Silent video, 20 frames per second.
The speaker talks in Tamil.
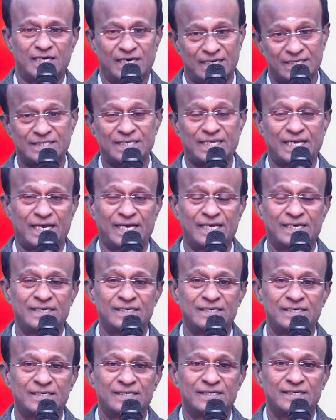அரிசியில்
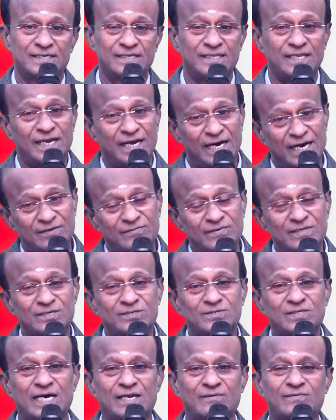இதில் அறுபது
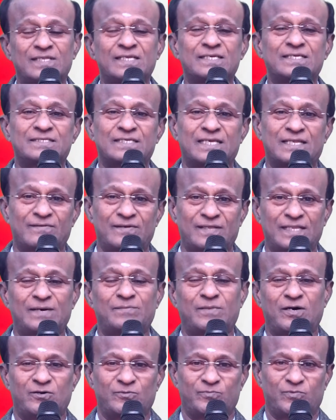டு அறுபத்தஞ்சி சதவீதம்
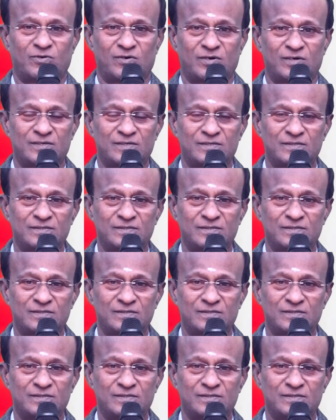தான் மாவு பொருள்